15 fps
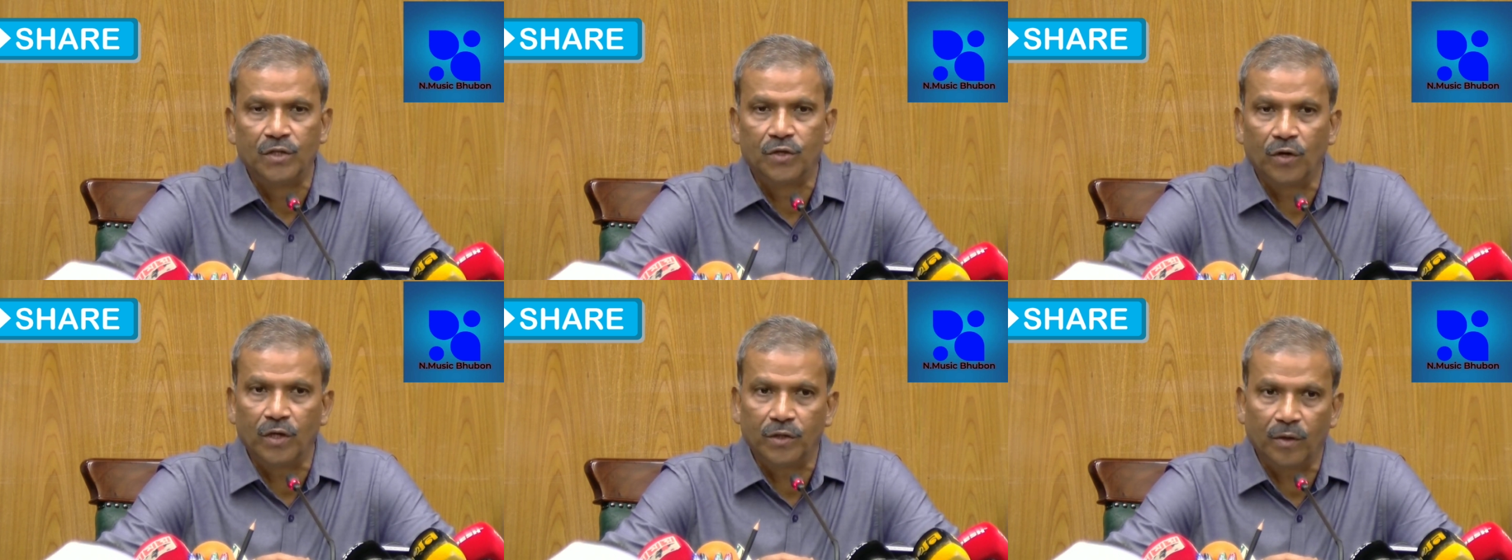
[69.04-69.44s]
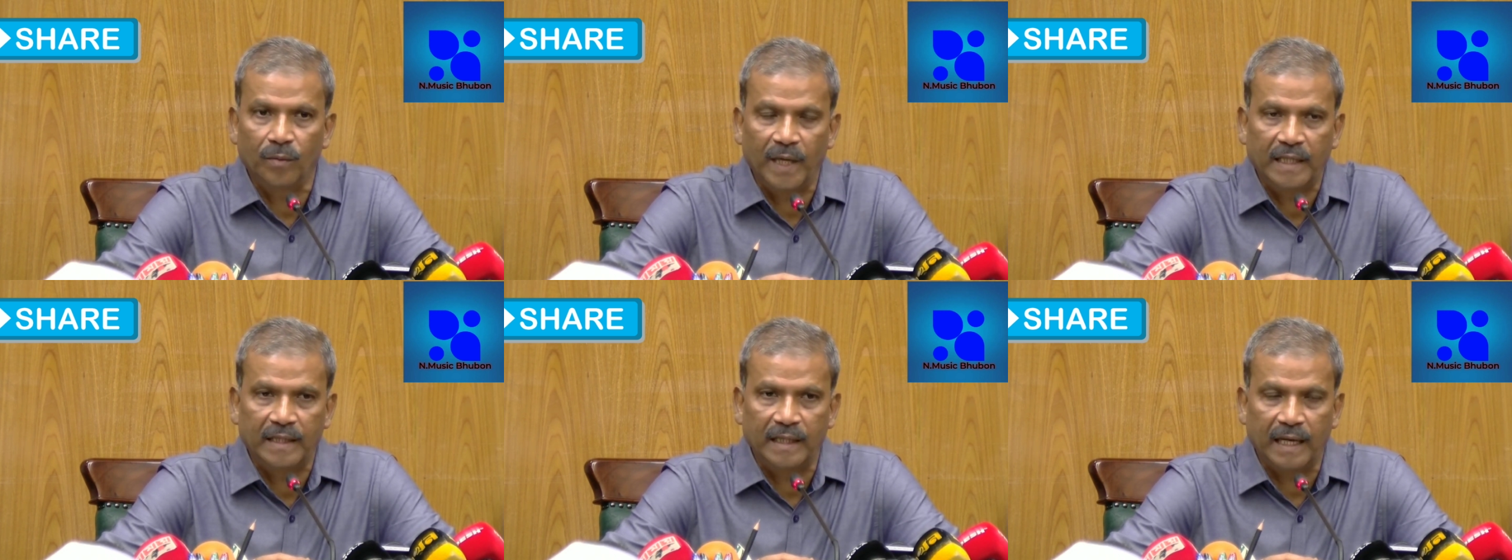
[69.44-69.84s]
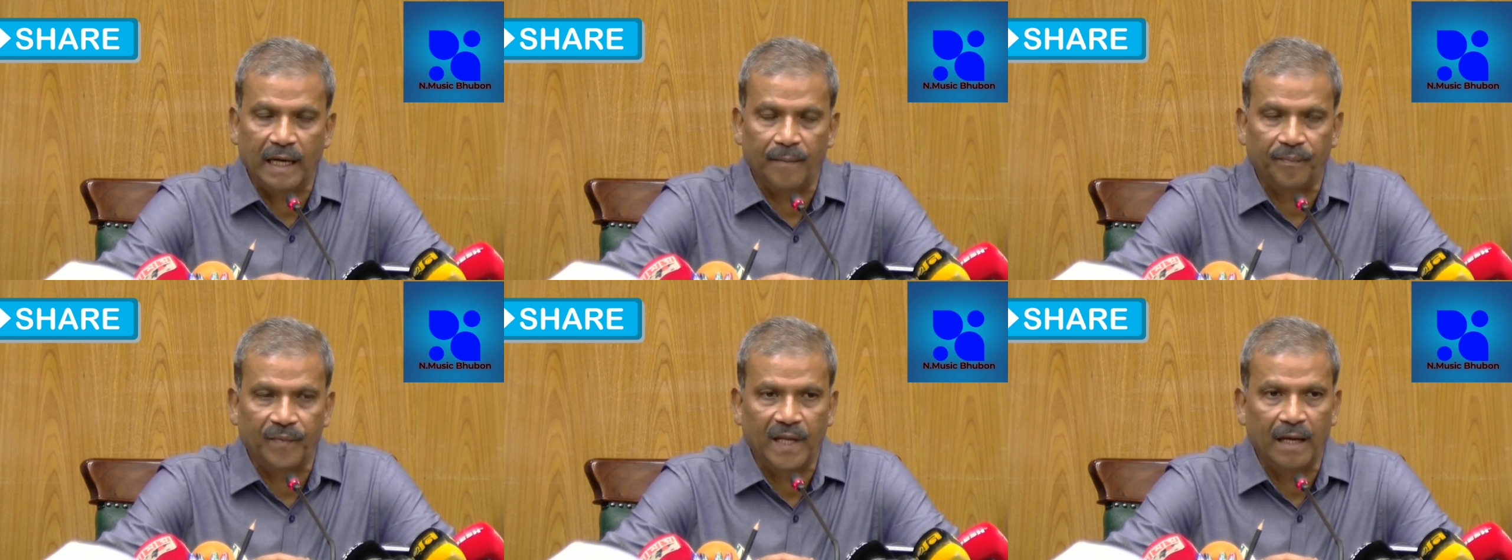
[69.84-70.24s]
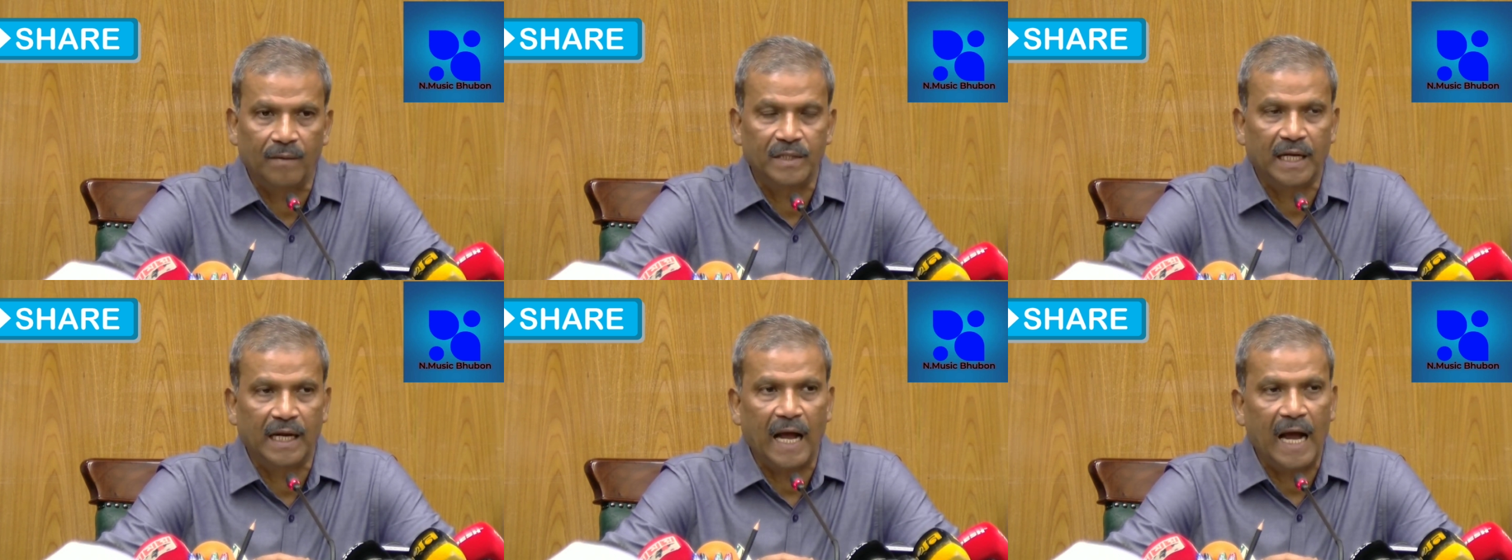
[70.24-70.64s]
জড়িত ব্যক্তিরা
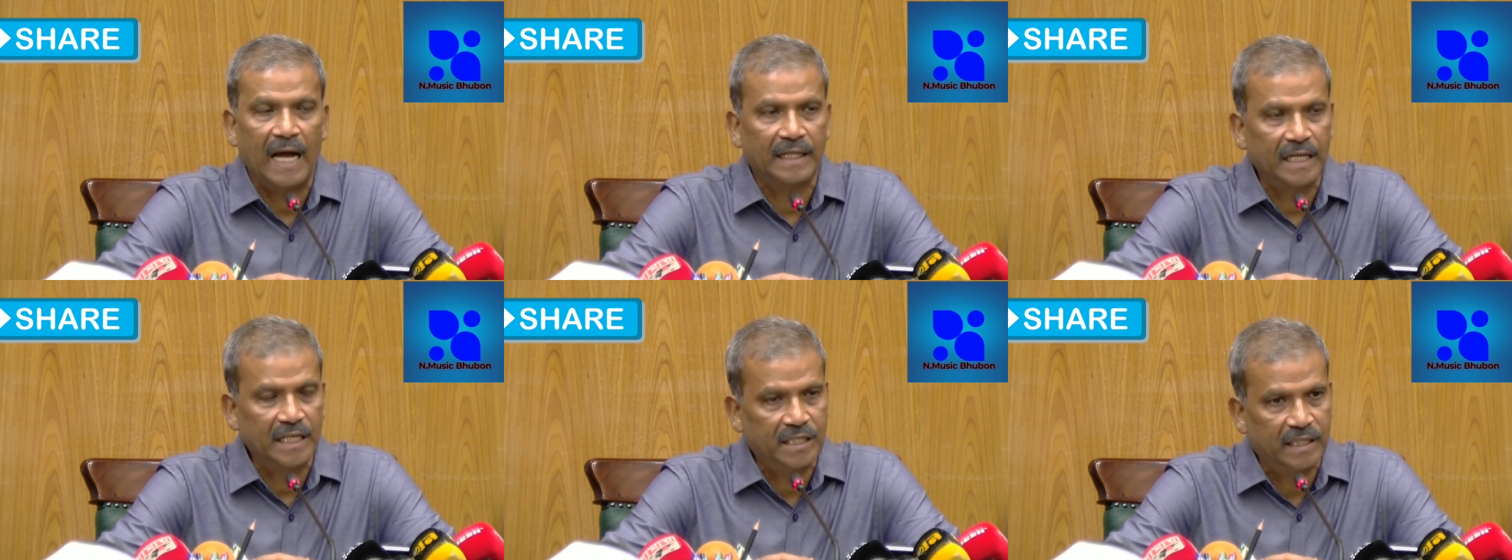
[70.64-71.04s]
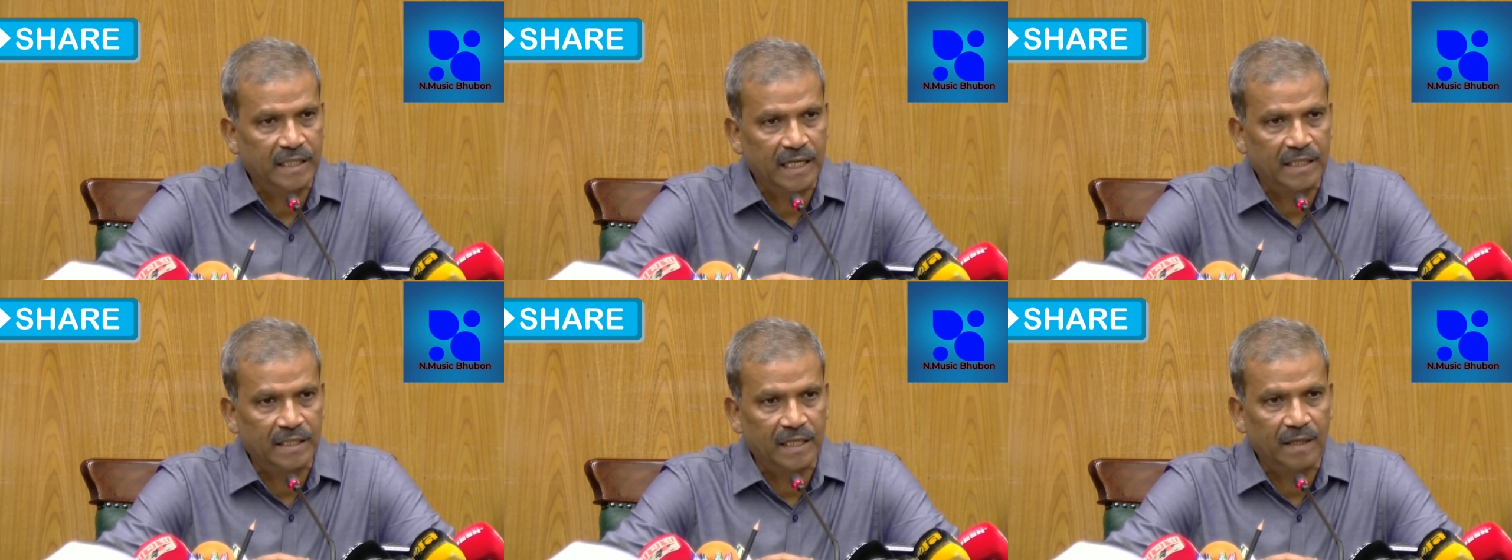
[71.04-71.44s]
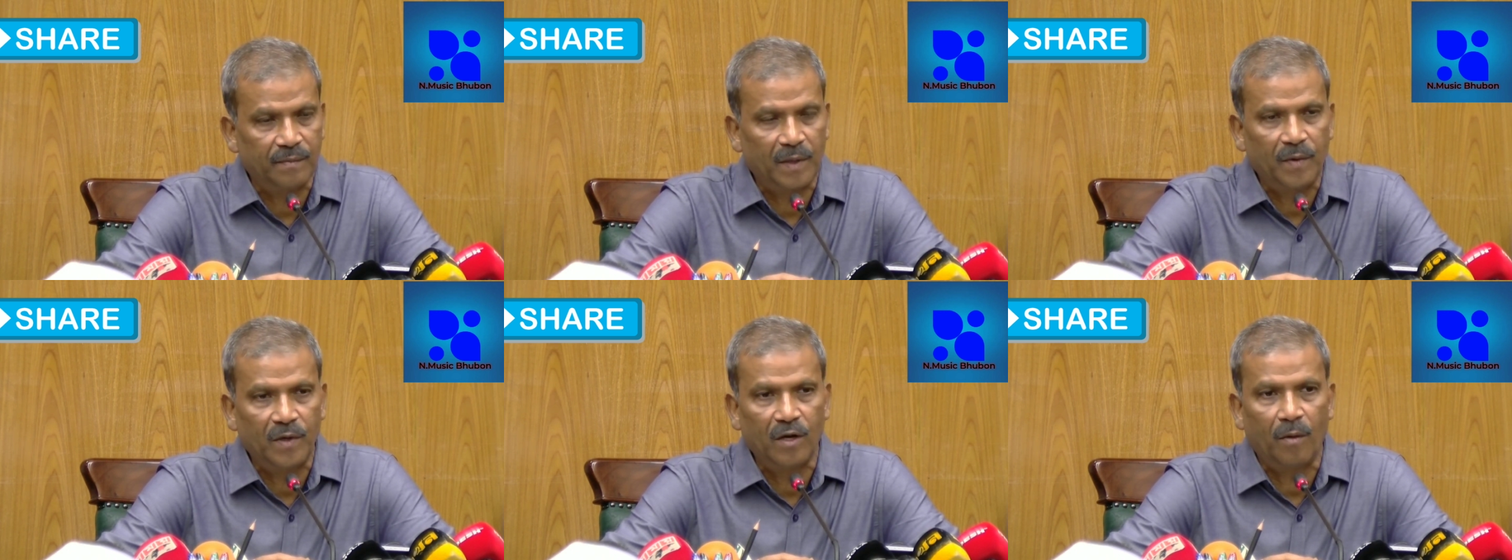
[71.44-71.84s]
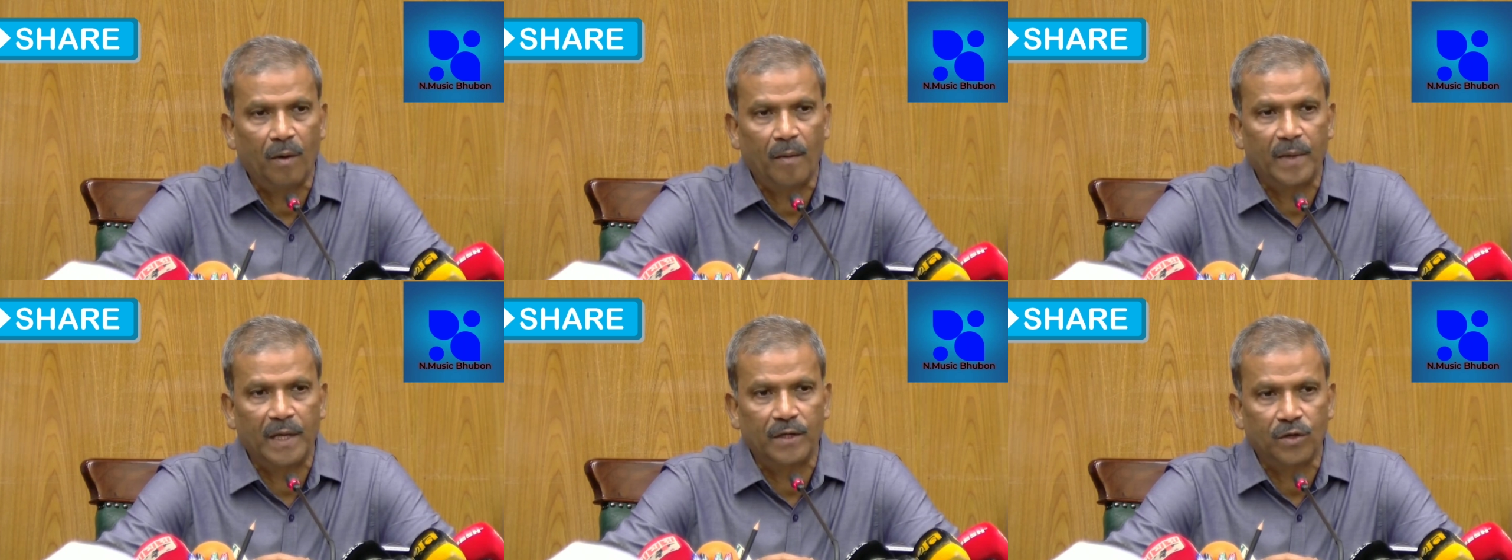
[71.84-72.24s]
এবং যারা আদেশ দিয়েছেন
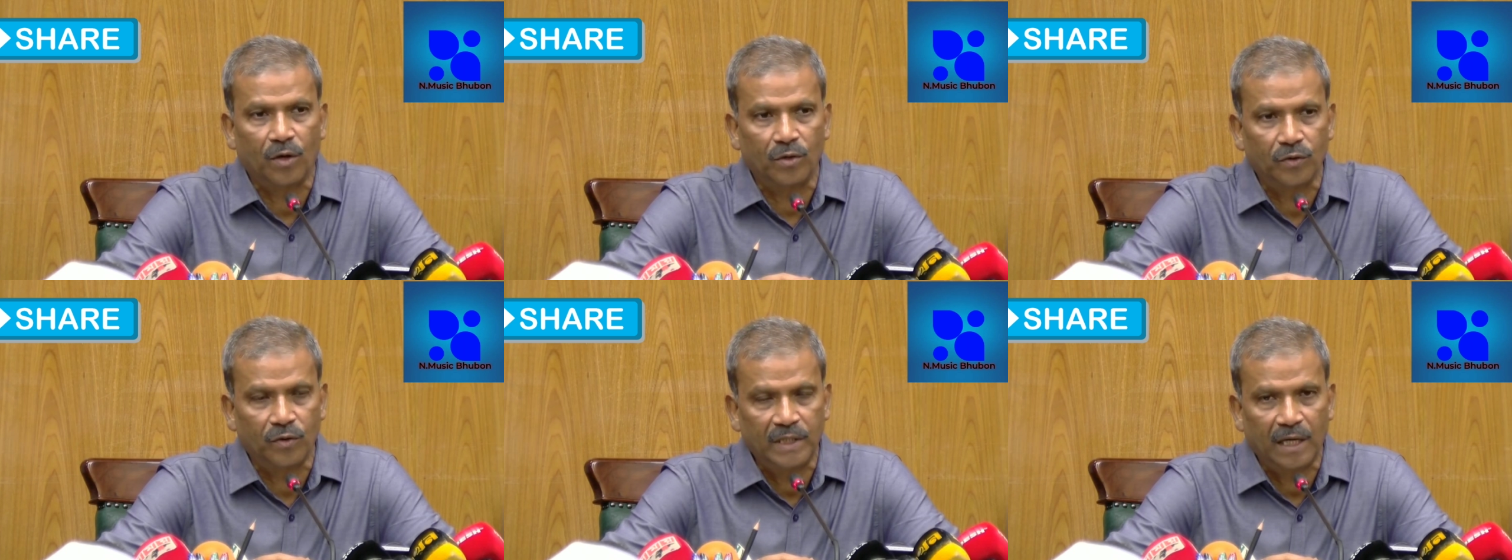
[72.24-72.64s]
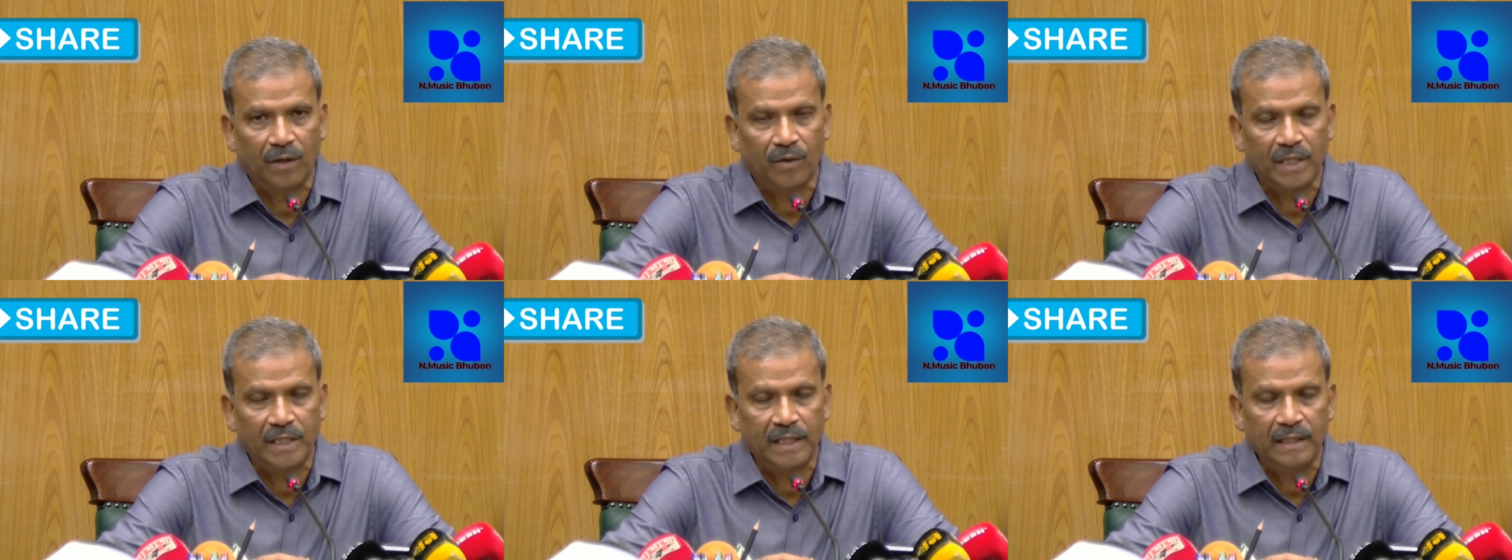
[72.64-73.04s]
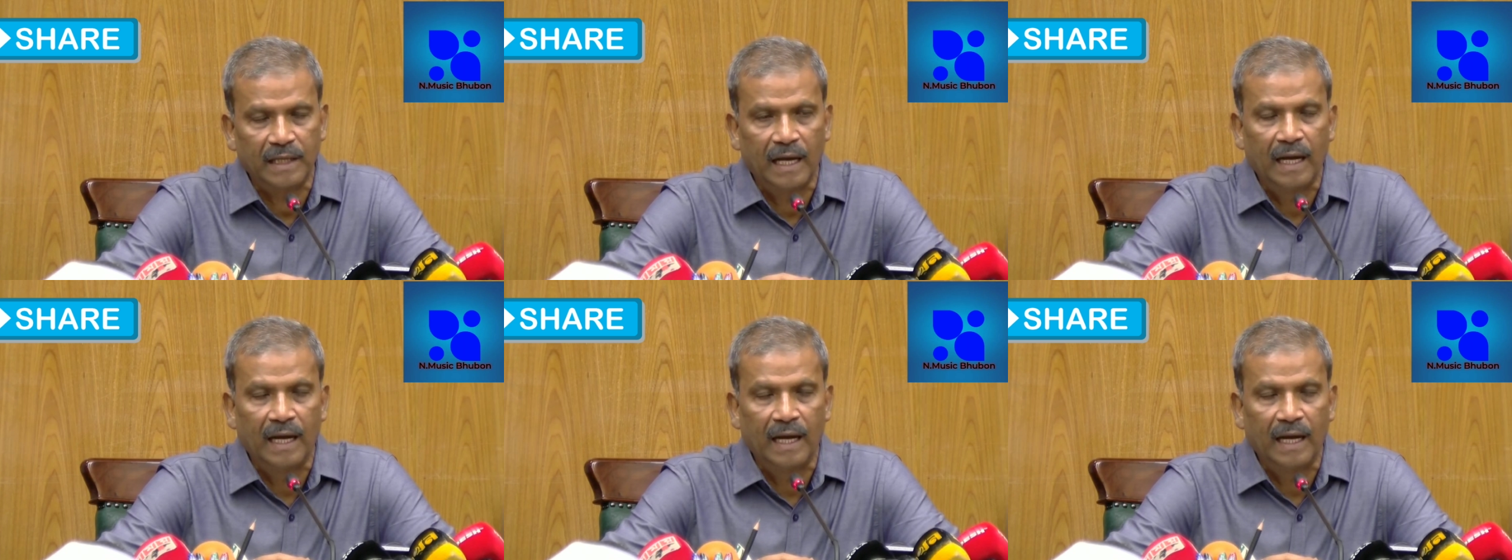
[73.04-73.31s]
বিভিন্নভাবে সহযোগিতা করেছেন